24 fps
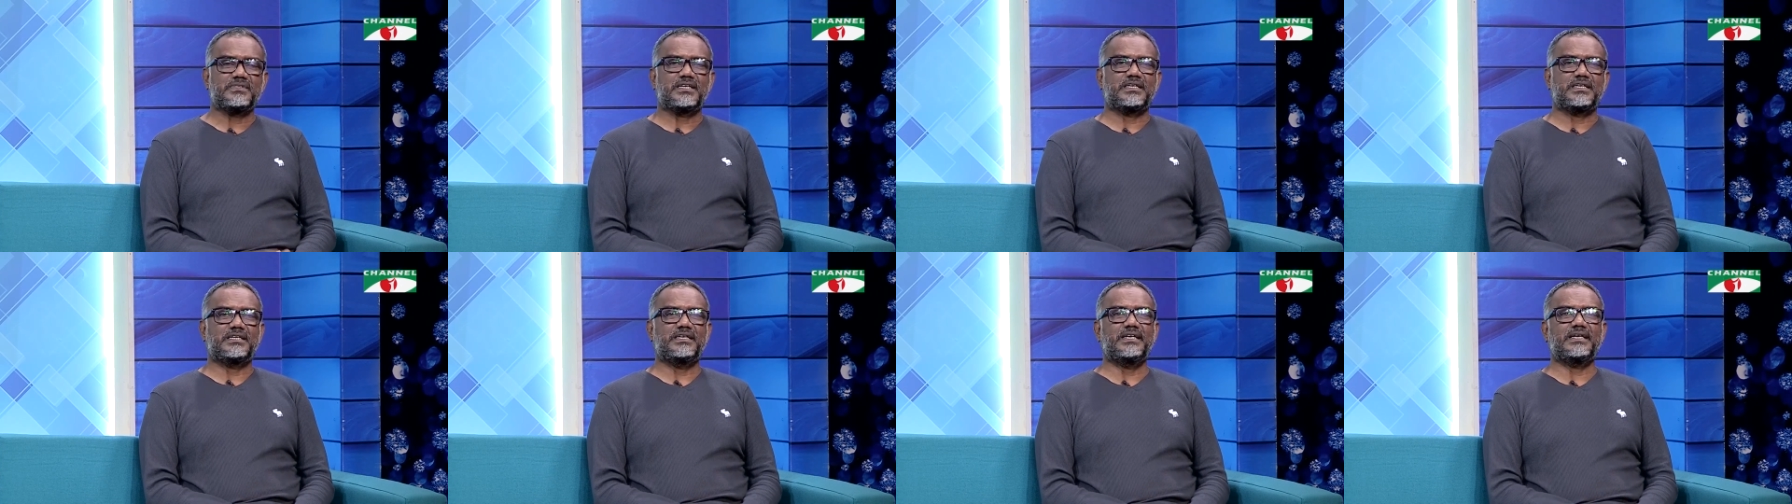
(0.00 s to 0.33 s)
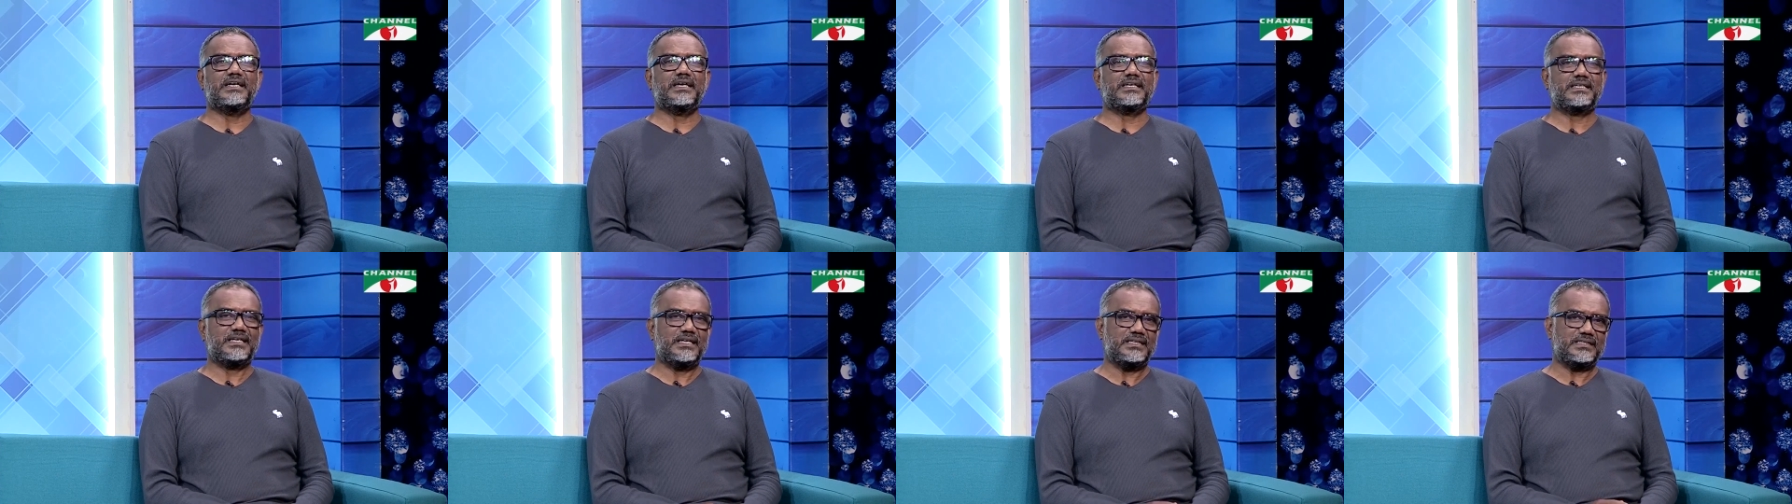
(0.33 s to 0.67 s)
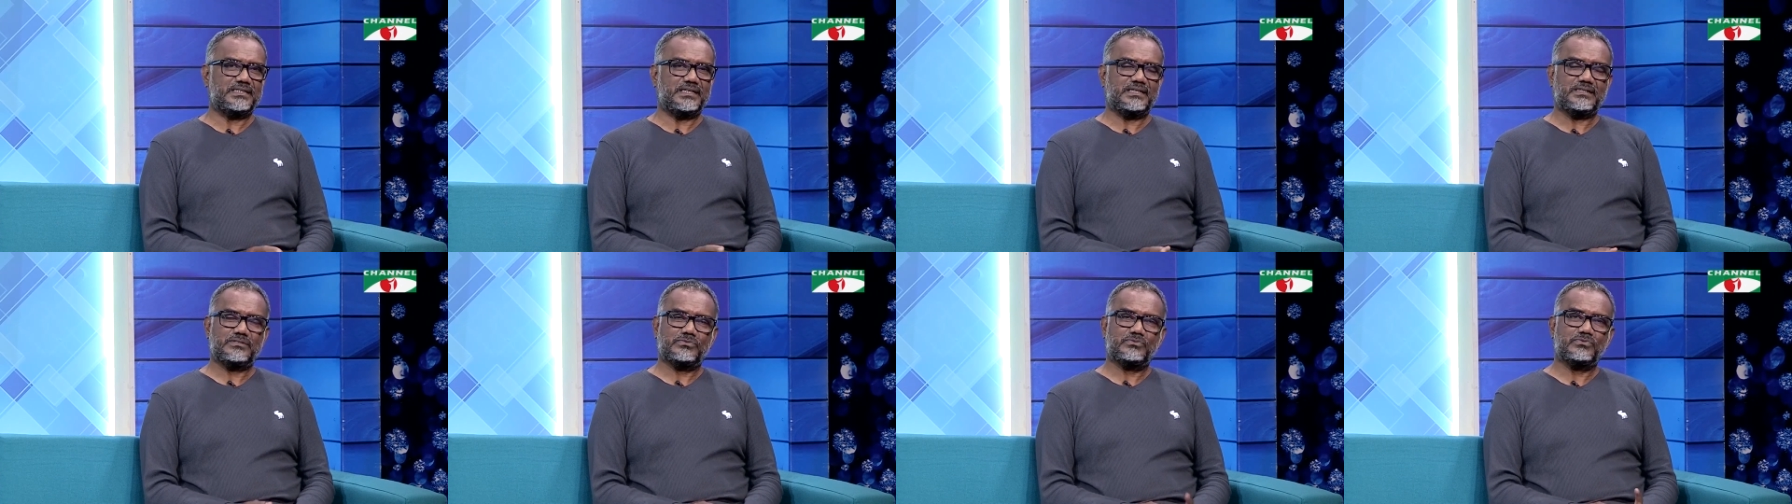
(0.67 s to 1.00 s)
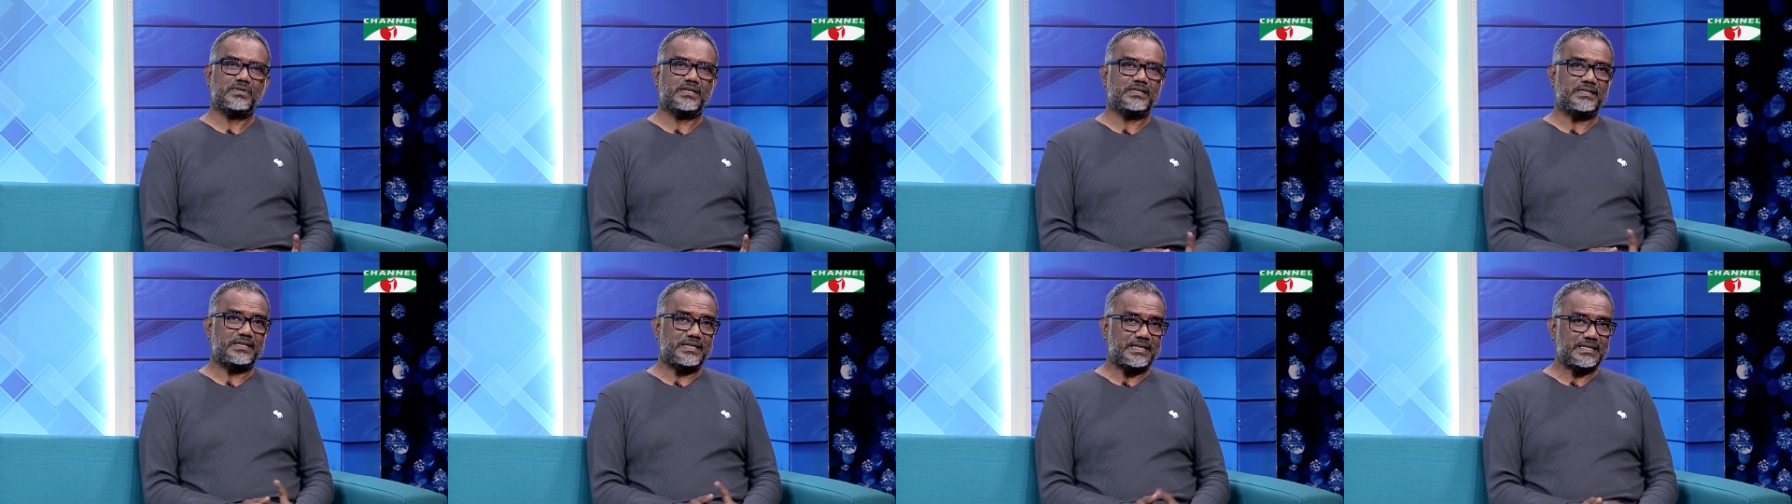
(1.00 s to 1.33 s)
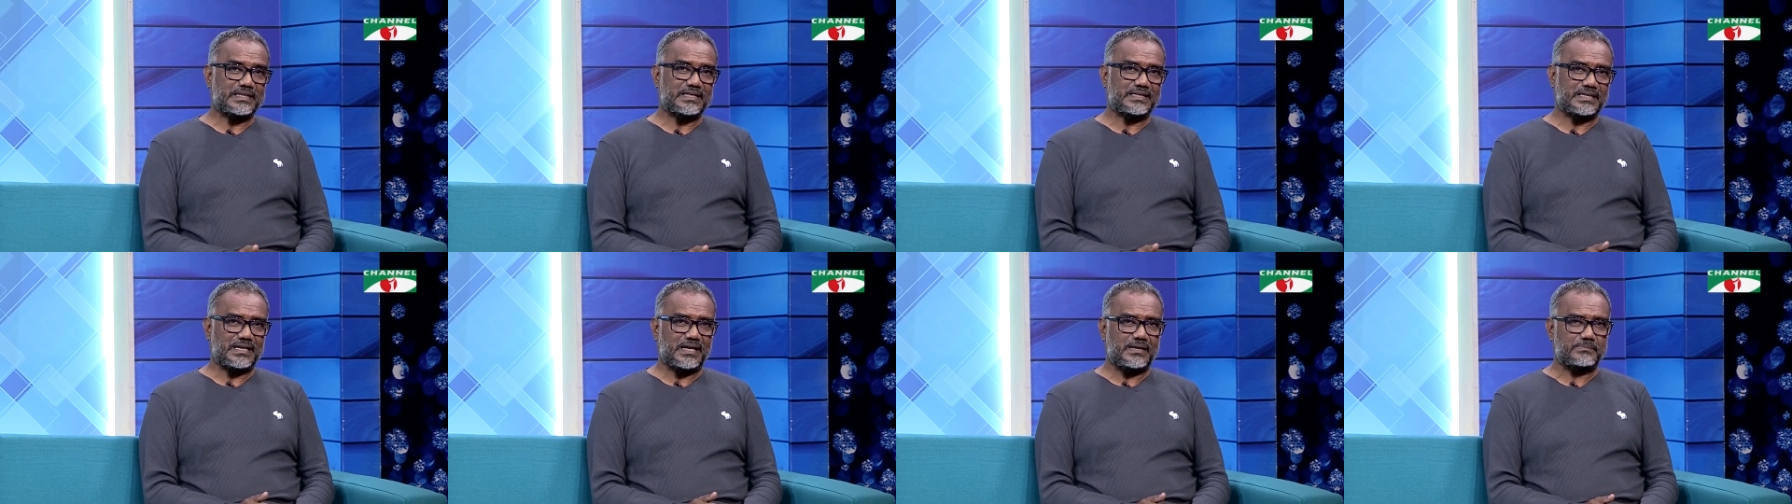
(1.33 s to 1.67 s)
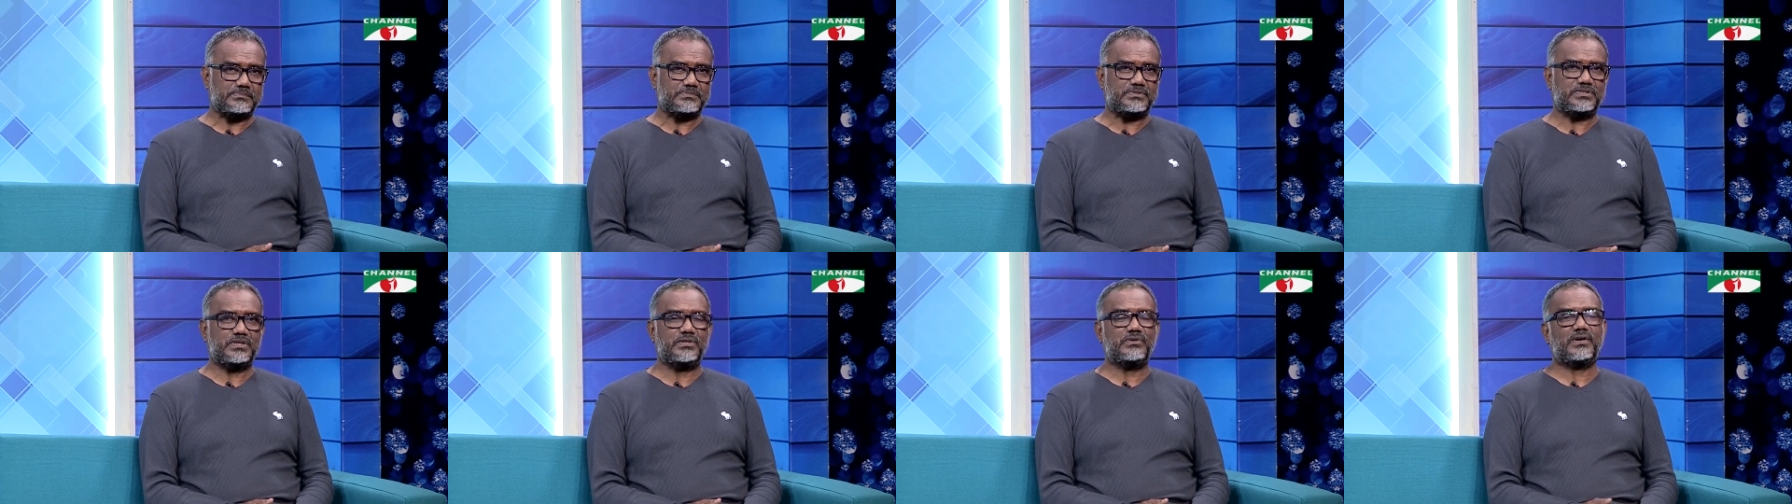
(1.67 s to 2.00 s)
ক্রিকেট খেলতেন ওনাদের একটা ক্লাব
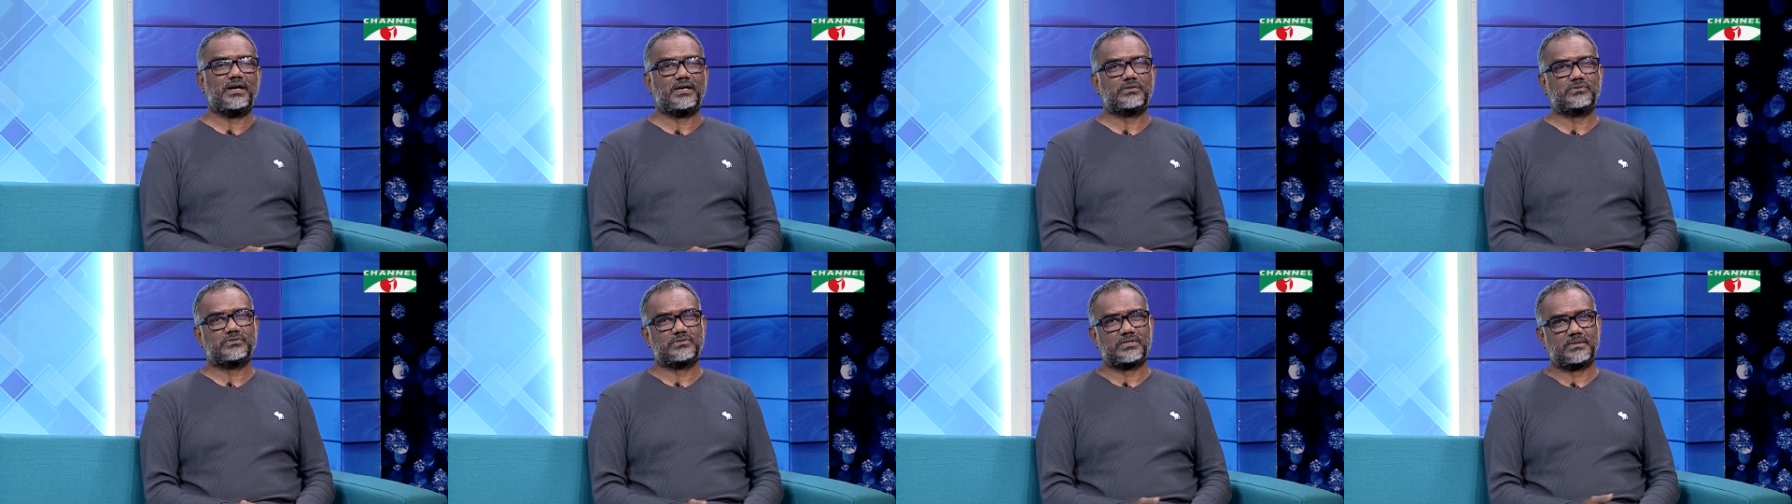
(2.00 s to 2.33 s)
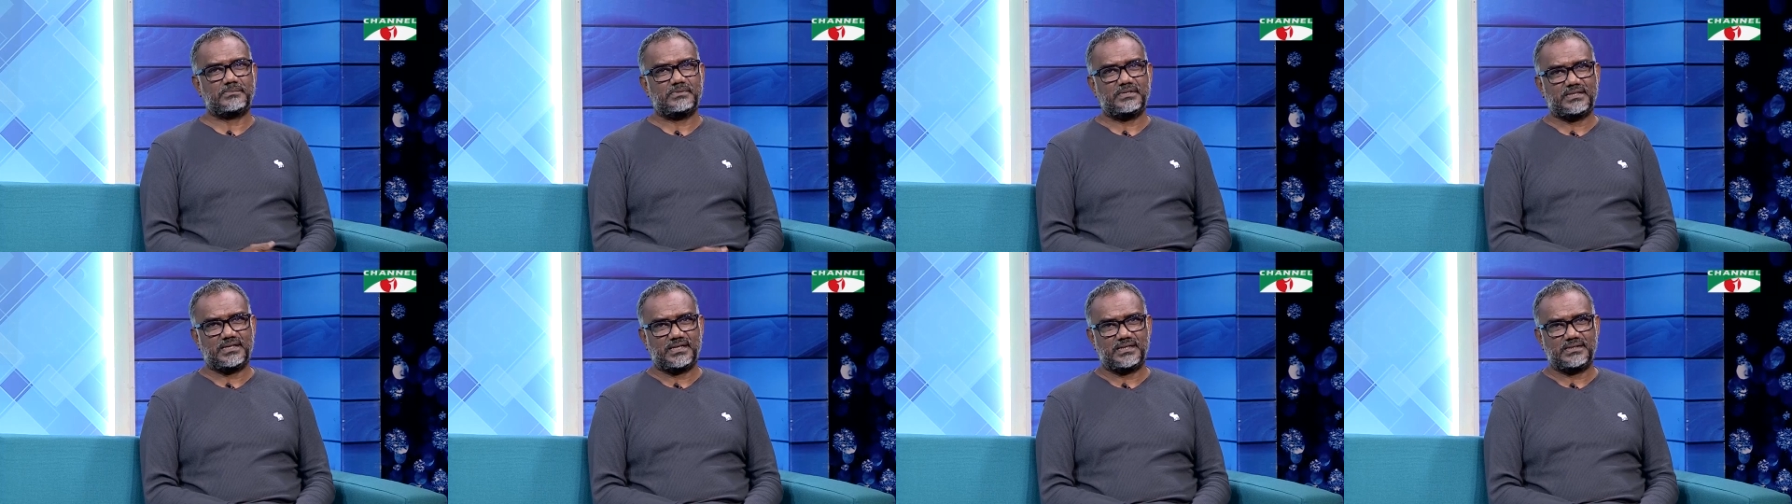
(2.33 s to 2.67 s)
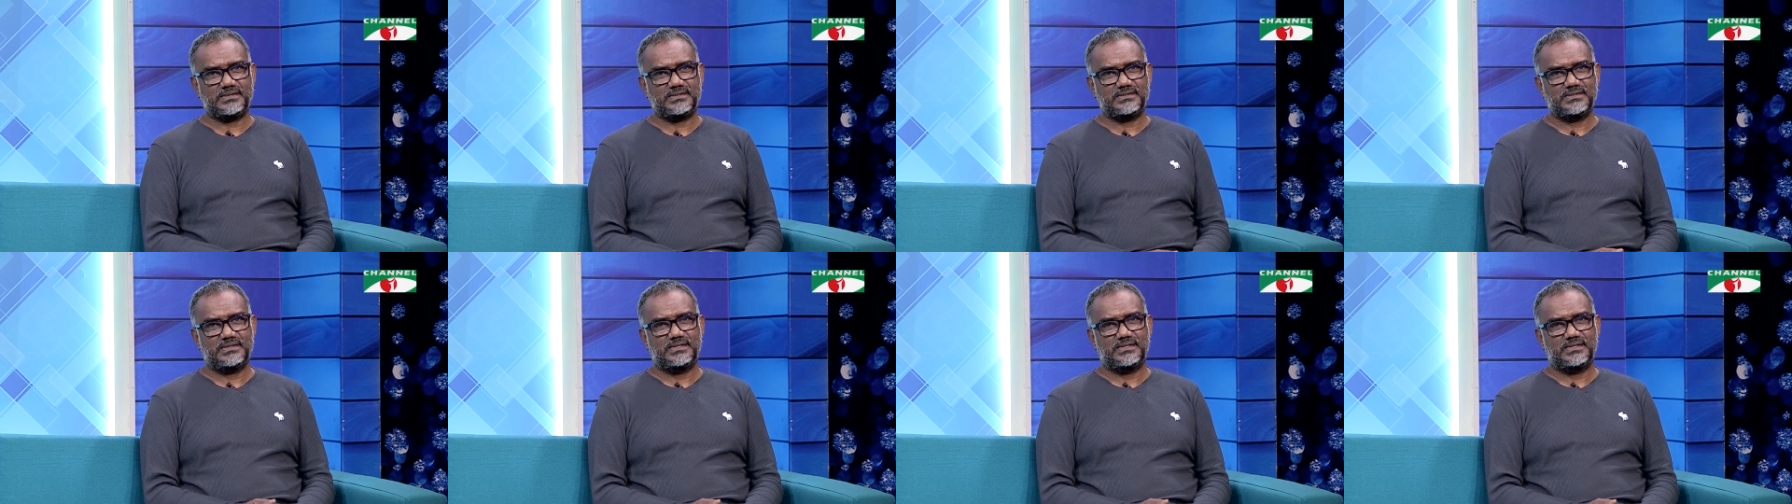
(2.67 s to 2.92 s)
ছিল একতা বিতান